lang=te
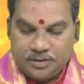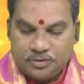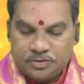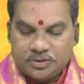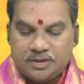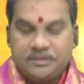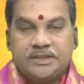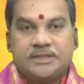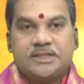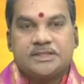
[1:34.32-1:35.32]
ఈరోజు
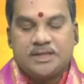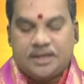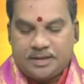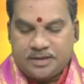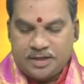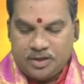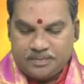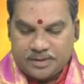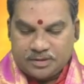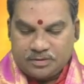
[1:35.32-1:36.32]
రవి జ్యేష్ఠ
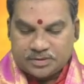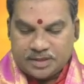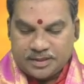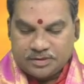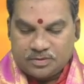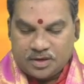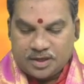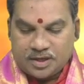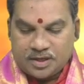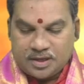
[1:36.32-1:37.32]
రెండో పాదంలో సాయంత్రం
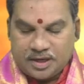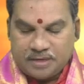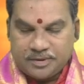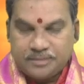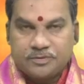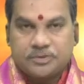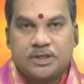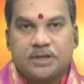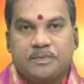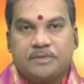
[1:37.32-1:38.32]
ఆరు గంటల యాభై ఎనిమిది
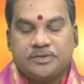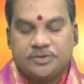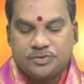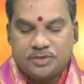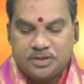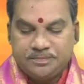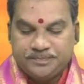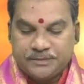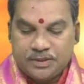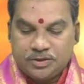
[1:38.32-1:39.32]
నిమిషాలకి ప్రవేశిస్తున్నాడు
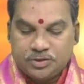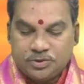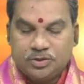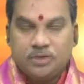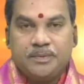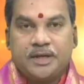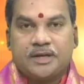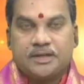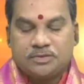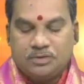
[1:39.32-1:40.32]
చంద్రుడు
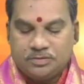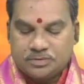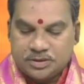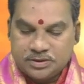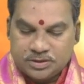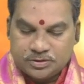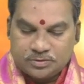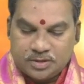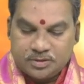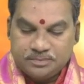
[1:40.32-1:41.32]
మీనరాశిలో
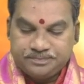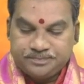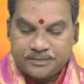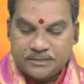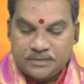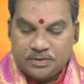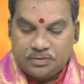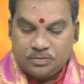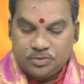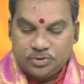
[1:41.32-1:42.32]
సంచరిస్తున్నాడు
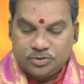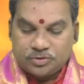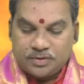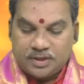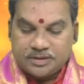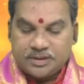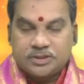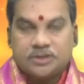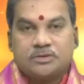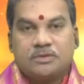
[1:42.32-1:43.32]
కుజుడు స్వాతి
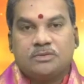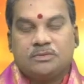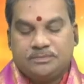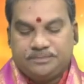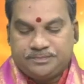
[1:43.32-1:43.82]
నక్షత్రంలోను